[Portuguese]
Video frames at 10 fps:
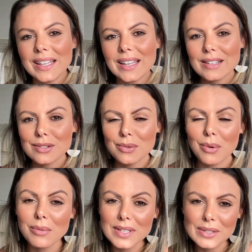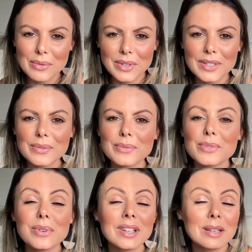E as, com as cores
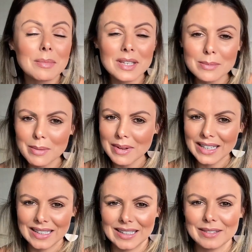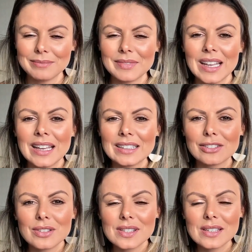funciona da mesma maneira.
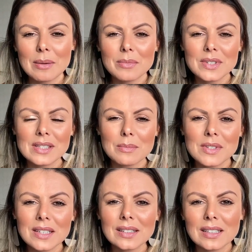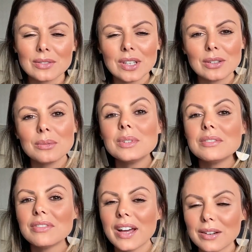Então nós temos, estamos entrando aí no
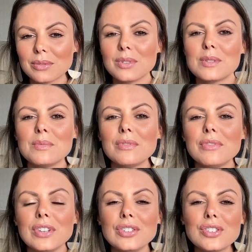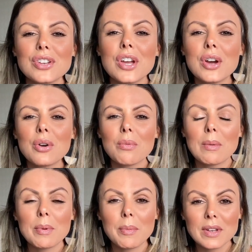inverno 2020 com
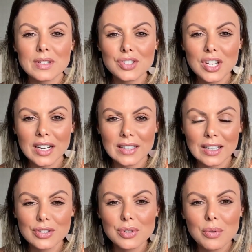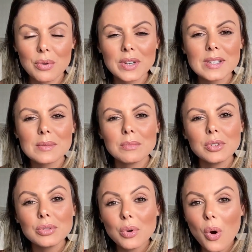uma proposta de cartela de cores
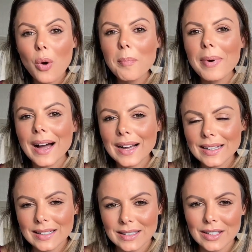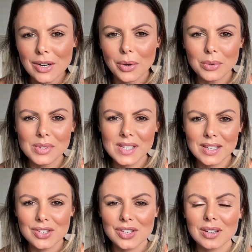muito opaca, ou
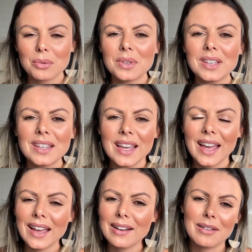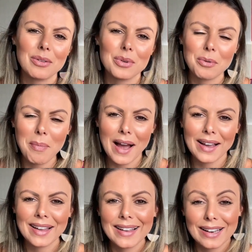seja, o que, que é a cor
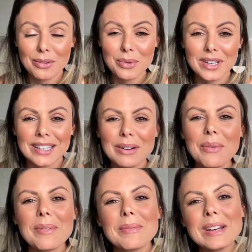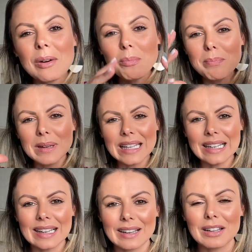opaca? É aquela cor que não, não
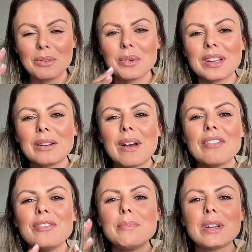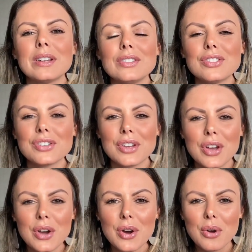brilha, aquela cor que não é vibrante,
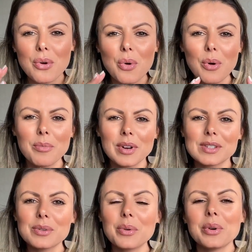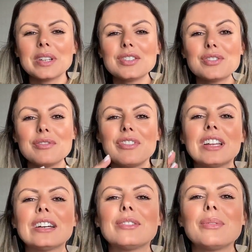como as cores de
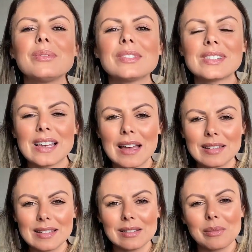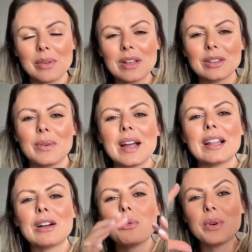verão, sabe? Não, não é
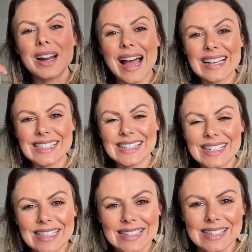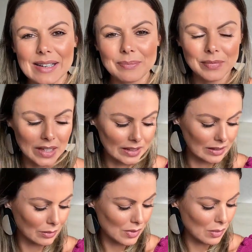aquela cor acesa.
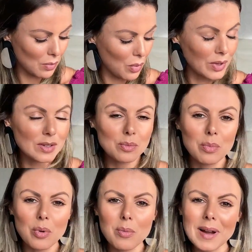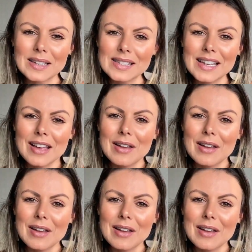Então são cores um pouco mais